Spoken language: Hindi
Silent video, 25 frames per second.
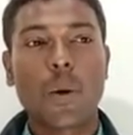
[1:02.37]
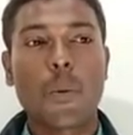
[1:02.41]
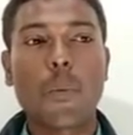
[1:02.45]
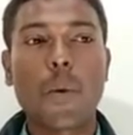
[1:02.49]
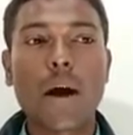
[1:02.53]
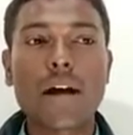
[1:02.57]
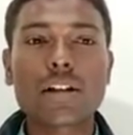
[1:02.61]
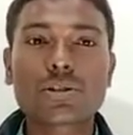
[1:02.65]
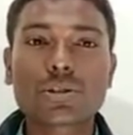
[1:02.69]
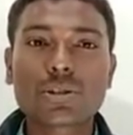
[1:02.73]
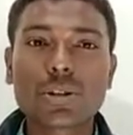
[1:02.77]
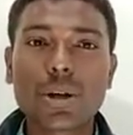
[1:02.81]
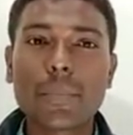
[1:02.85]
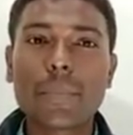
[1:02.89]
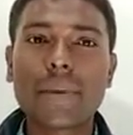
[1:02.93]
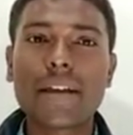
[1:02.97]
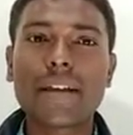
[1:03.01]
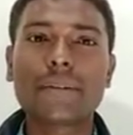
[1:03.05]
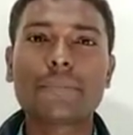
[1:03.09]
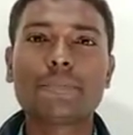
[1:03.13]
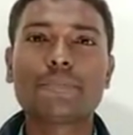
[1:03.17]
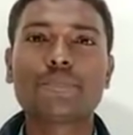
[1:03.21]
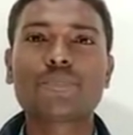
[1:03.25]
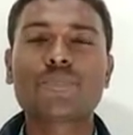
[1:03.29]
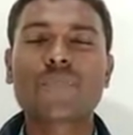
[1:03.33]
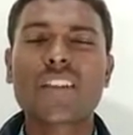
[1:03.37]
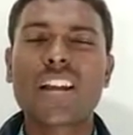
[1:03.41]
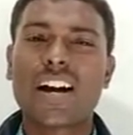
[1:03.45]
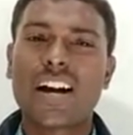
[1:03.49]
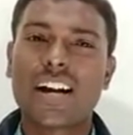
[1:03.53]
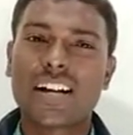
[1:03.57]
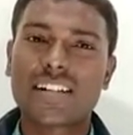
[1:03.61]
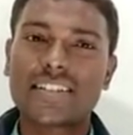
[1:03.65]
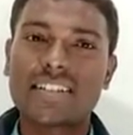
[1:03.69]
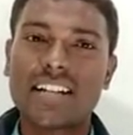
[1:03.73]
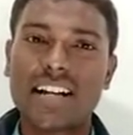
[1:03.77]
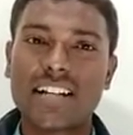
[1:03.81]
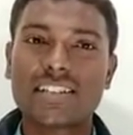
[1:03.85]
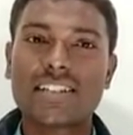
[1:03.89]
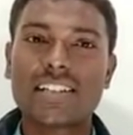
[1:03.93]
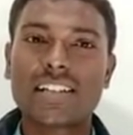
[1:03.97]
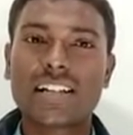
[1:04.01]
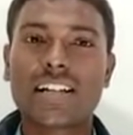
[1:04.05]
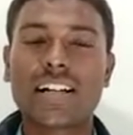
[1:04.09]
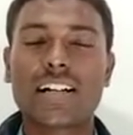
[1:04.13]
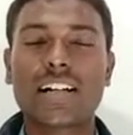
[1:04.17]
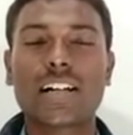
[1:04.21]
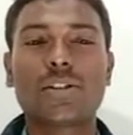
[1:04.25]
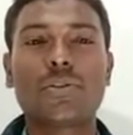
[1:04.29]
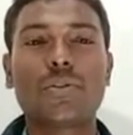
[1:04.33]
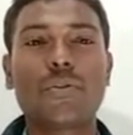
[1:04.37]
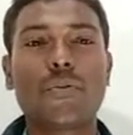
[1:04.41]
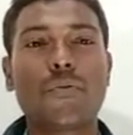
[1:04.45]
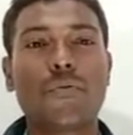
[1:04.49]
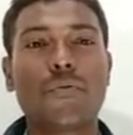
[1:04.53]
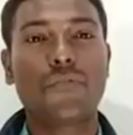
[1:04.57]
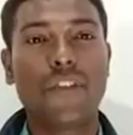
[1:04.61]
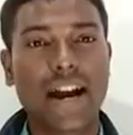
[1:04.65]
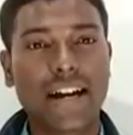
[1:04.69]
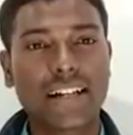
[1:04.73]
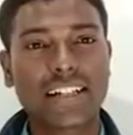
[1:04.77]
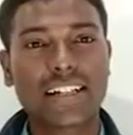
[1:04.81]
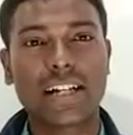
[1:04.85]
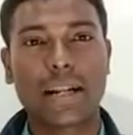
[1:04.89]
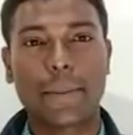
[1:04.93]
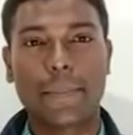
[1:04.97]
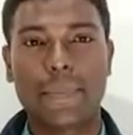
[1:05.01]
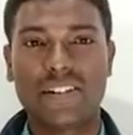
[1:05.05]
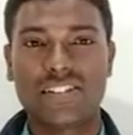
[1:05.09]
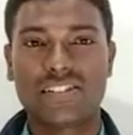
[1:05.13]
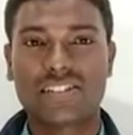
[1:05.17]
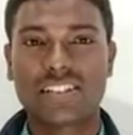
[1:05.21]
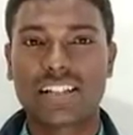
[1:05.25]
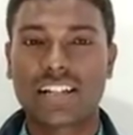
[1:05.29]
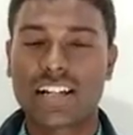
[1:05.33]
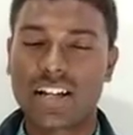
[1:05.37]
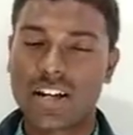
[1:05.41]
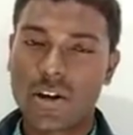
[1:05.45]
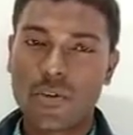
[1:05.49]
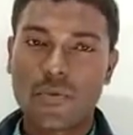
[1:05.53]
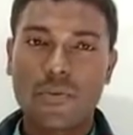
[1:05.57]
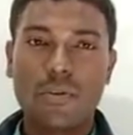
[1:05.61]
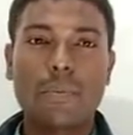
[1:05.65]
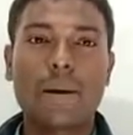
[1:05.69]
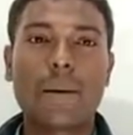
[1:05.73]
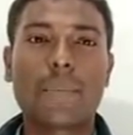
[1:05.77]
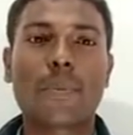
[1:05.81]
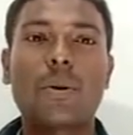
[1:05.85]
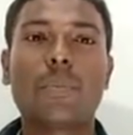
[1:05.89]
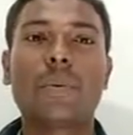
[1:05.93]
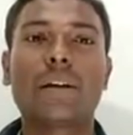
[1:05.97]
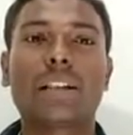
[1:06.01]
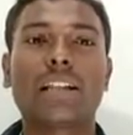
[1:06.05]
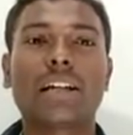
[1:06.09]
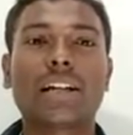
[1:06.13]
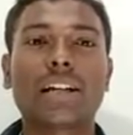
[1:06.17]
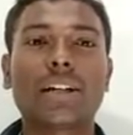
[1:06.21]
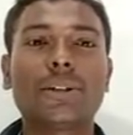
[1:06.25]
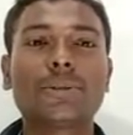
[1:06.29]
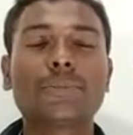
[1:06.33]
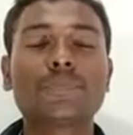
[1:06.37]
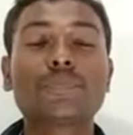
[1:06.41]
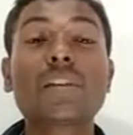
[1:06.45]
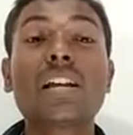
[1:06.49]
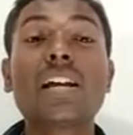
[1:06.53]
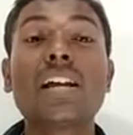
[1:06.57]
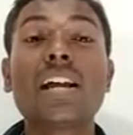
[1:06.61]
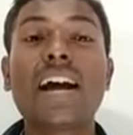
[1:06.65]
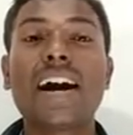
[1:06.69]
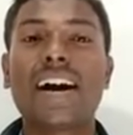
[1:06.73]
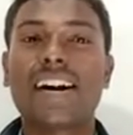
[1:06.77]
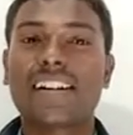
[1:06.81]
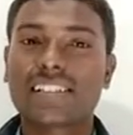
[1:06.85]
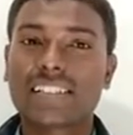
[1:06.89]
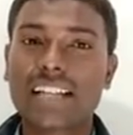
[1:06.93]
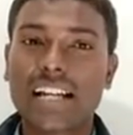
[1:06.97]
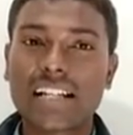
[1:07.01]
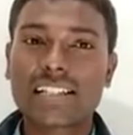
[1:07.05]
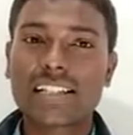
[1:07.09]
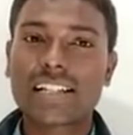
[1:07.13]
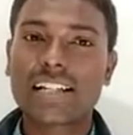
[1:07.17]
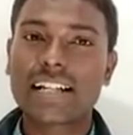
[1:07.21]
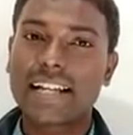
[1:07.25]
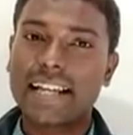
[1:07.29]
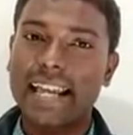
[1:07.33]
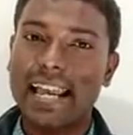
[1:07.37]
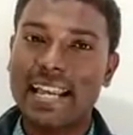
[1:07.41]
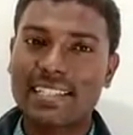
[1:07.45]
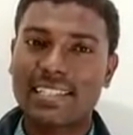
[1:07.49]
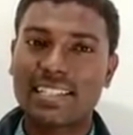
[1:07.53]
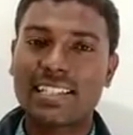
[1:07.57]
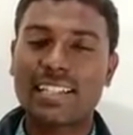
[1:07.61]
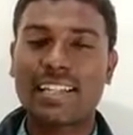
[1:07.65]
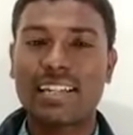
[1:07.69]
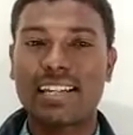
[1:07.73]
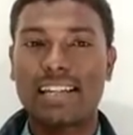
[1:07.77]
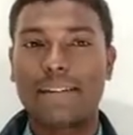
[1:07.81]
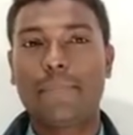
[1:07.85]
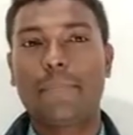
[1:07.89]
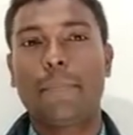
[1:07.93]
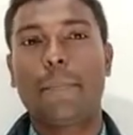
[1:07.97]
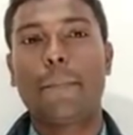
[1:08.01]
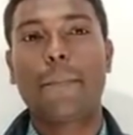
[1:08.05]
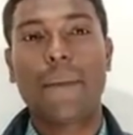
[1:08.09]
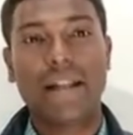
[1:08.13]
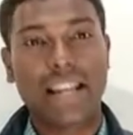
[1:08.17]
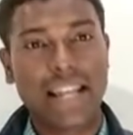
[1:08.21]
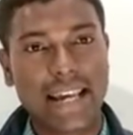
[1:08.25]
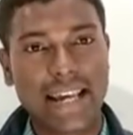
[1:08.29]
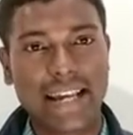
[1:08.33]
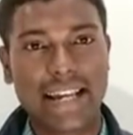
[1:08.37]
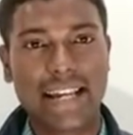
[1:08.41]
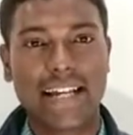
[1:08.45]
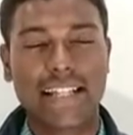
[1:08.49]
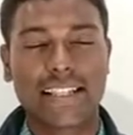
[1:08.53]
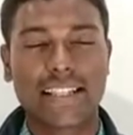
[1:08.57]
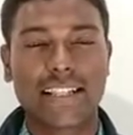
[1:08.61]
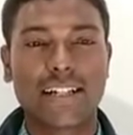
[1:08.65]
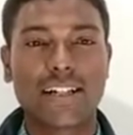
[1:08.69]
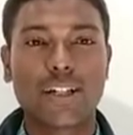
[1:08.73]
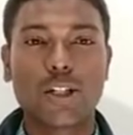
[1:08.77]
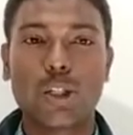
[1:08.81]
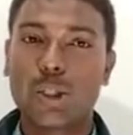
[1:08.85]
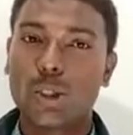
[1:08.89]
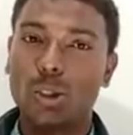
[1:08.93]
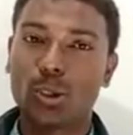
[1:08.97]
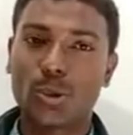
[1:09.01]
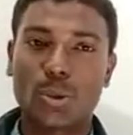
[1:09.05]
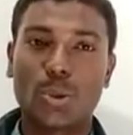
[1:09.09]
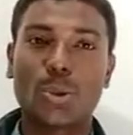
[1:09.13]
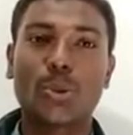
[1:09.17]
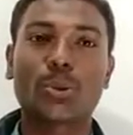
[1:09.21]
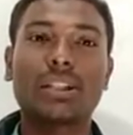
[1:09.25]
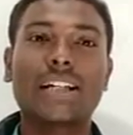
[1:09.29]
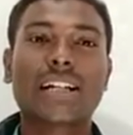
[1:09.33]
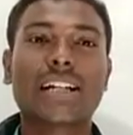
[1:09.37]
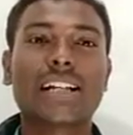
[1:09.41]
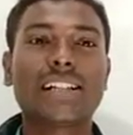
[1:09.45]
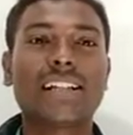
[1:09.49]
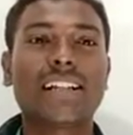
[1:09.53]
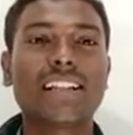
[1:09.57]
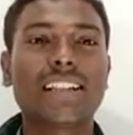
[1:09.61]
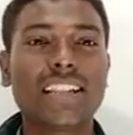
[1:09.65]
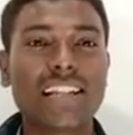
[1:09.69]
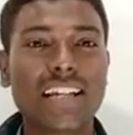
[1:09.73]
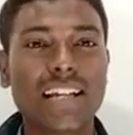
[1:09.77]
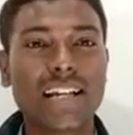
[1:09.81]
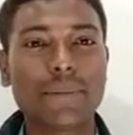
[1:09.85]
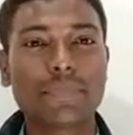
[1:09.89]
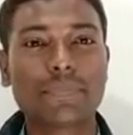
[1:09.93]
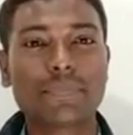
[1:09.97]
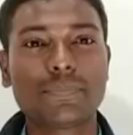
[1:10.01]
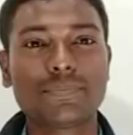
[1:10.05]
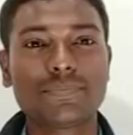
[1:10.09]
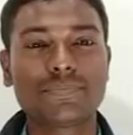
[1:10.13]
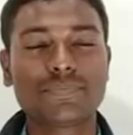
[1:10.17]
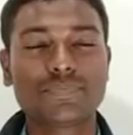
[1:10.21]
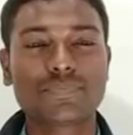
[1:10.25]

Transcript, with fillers: वास्तव में अक्षांश रेखा का जो फैक्ट डेफिनेशन है वो मैं आपको बता रहा हूं अक्षांश रेखा कैसे बनाया गया था ध्रुव तारा जानते हैं आप